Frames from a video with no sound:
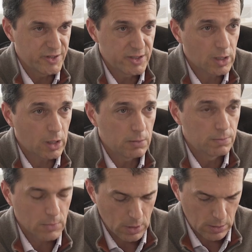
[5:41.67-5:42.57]
sinistrée,
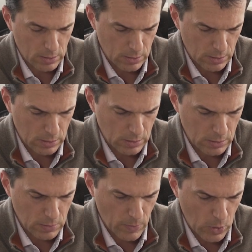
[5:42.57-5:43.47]
euh,
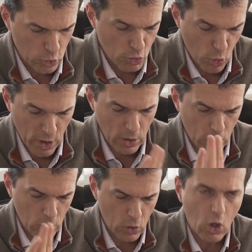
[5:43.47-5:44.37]
du
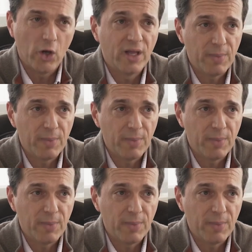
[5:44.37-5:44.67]
moins en